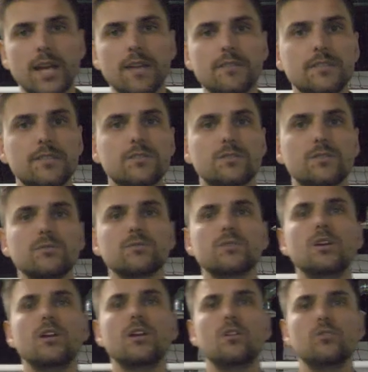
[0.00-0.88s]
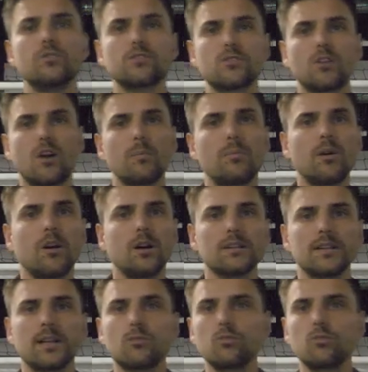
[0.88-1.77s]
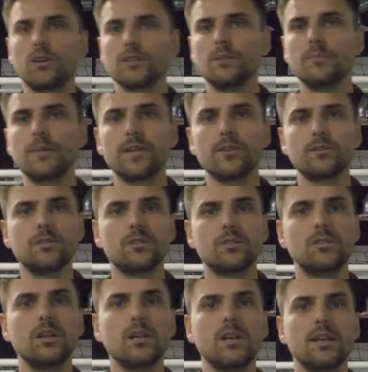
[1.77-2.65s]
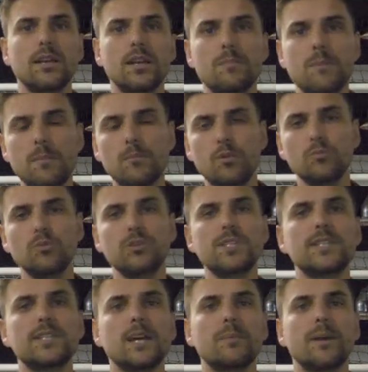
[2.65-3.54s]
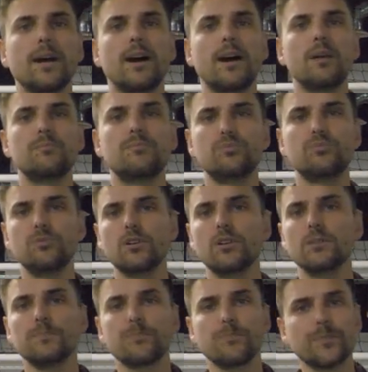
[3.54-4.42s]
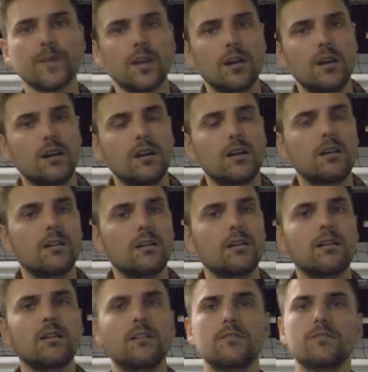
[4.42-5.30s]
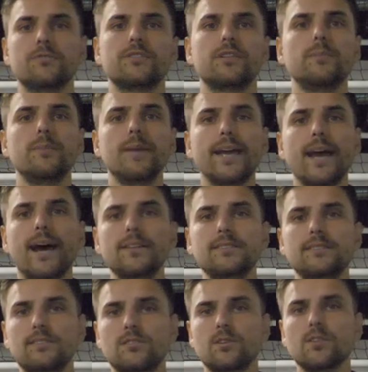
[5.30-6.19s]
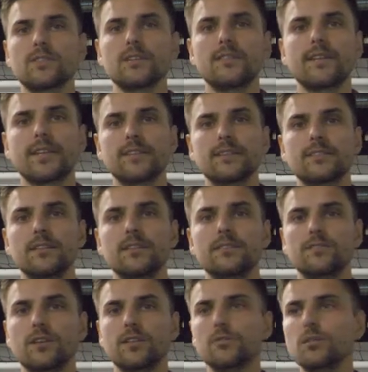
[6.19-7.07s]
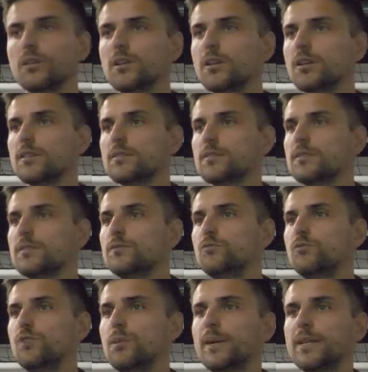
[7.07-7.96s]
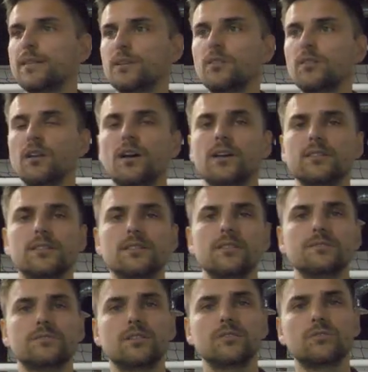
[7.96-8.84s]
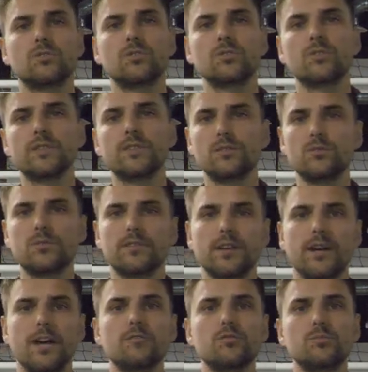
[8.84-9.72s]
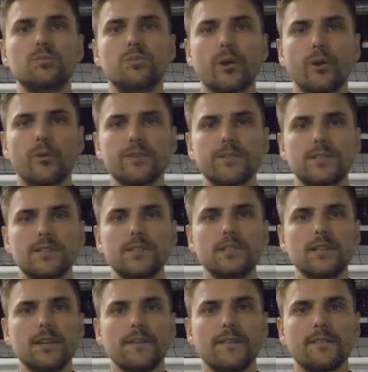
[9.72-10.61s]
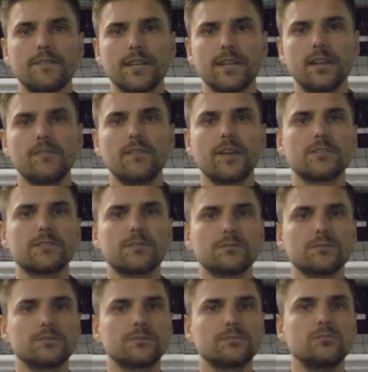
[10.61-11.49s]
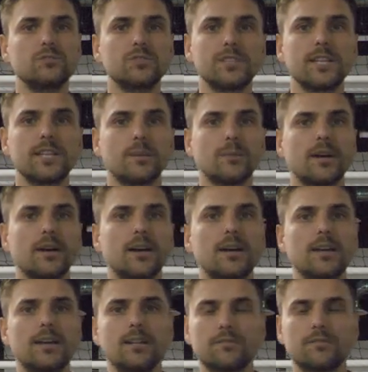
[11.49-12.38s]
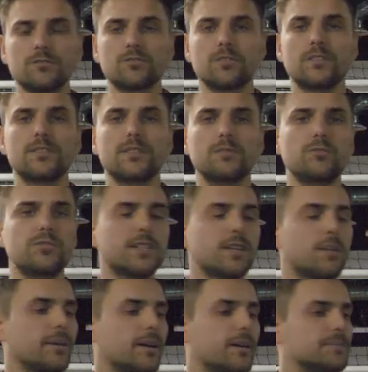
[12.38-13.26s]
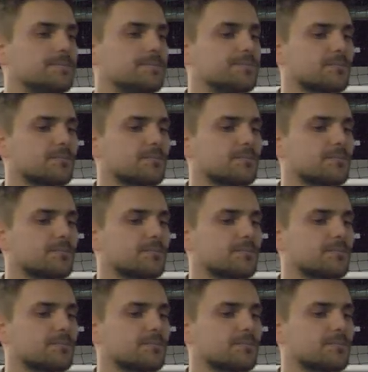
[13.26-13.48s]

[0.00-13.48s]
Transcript: Live qui sont le scoreboard, la couleur des maillots et même le multicaméra pour euh, filmer à distance avec un téléphone. Si vous voulez mettre un, un téléphone de l'autre côté du terrain, vous pourrez aussi via la version multicaméra et la fonctionnalité multicaméra.